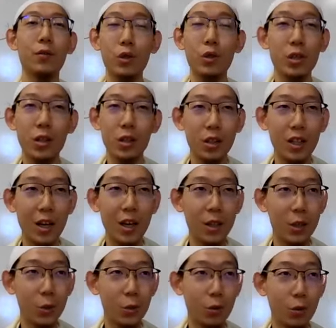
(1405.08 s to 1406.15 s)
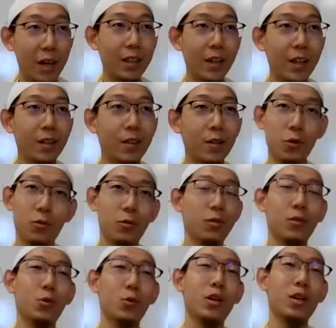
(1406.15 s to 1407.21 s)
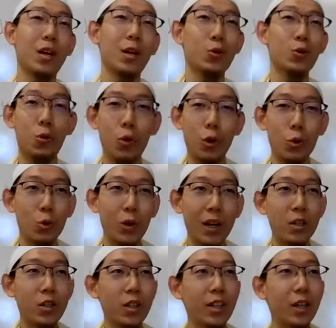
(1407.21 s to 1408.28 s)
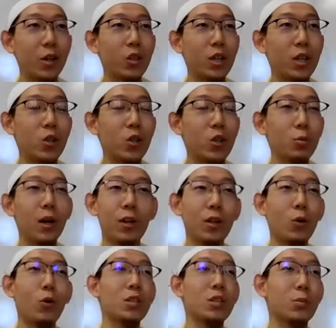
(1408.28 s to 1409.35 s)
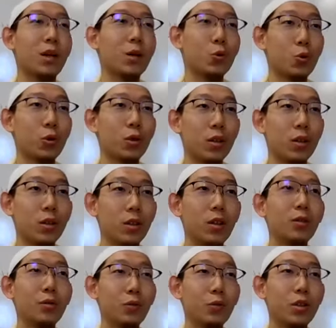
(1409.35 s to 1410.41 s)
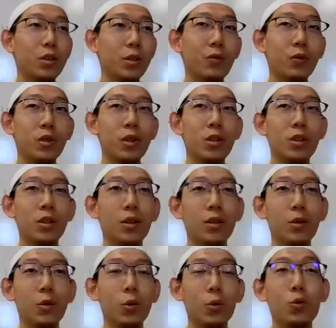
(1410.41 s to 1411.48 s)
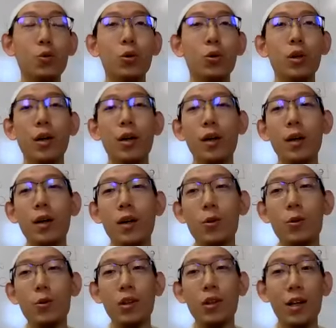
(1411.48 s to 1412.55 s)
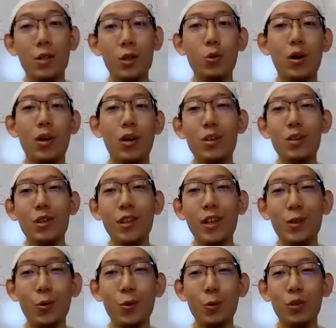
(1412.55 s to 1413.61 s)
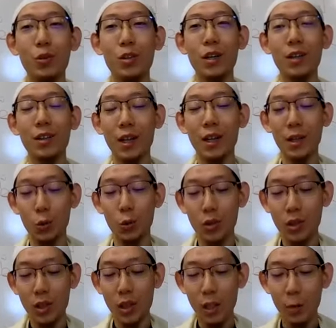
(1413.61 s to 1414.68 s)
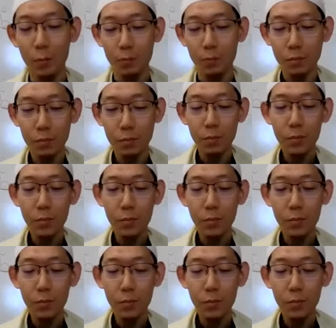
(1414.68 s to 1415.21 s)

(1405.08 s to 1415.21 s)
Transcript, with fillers: 复生日的战力是五万年，所以他说我如果连这点都忍受不了，那我怎么样去克服这个复生日的恐惧？所以他这句话当时也对我们是很大的一种激励。